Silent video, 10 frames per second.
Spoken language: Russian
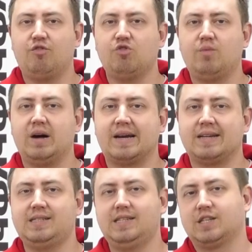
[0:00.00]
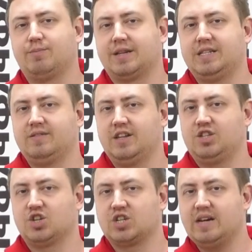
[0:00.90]
форума «Россия – спортивная
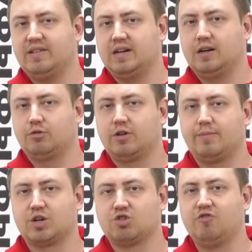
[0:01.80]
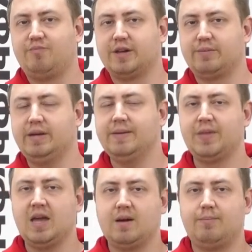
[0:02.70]
держава», который прошел в Перми,
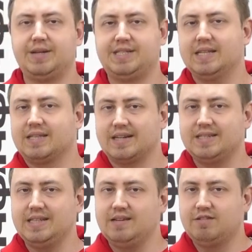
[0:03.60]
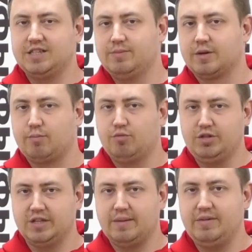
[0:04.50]
президент России Владимир
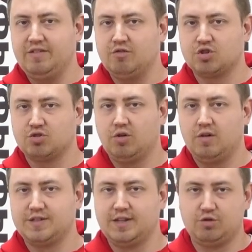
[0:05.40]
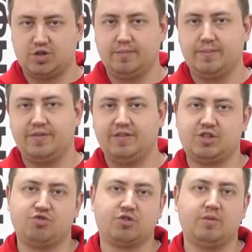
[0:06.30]
Путин объявил, что в следующем
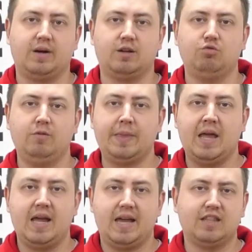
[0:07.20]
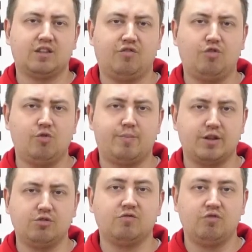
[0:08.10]
2024 году этот форум
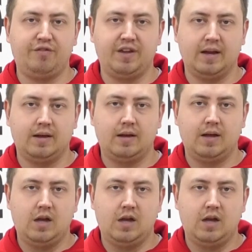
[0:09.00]
пройдет в Уфе